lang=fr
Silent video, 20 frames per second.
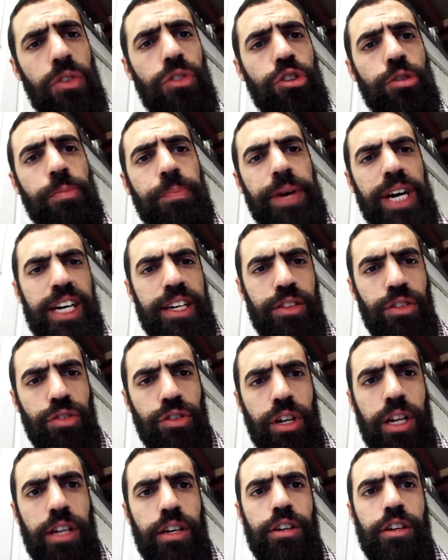de pain et trucs
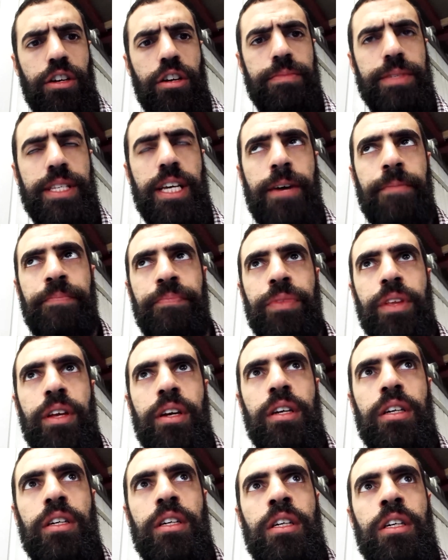euh, comme ça.
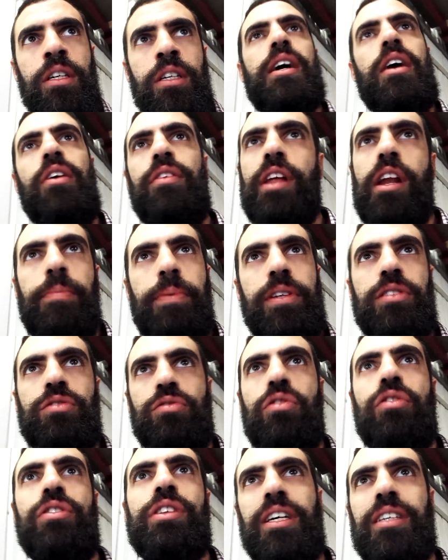On a l'impression
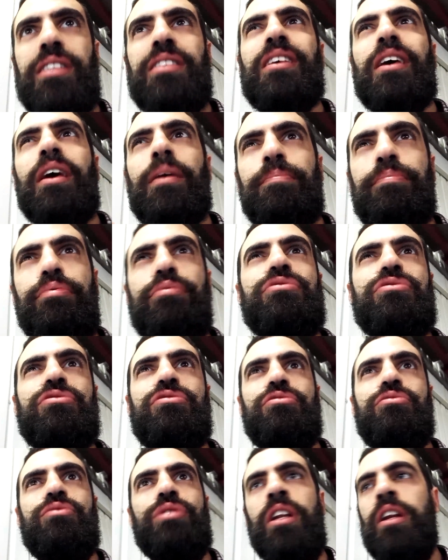qu'on a extrait plus
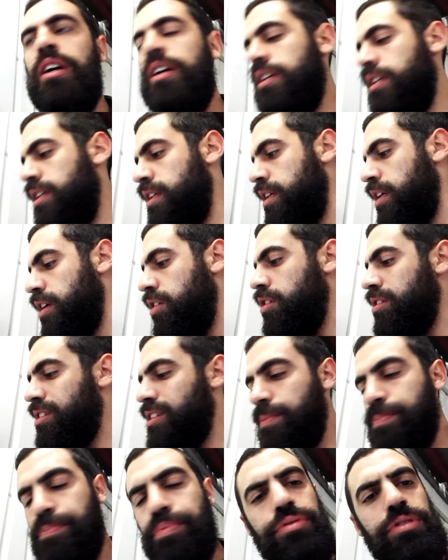d'huile, l'autre
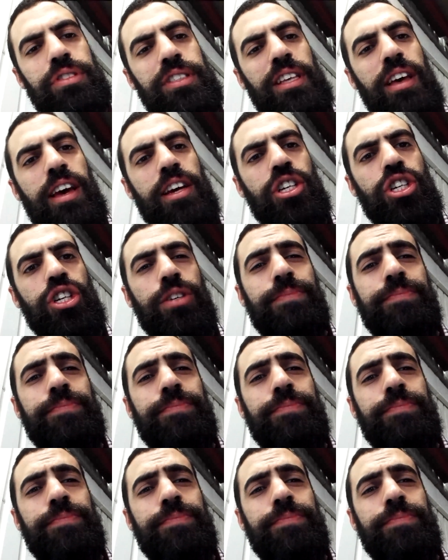est plus sèche.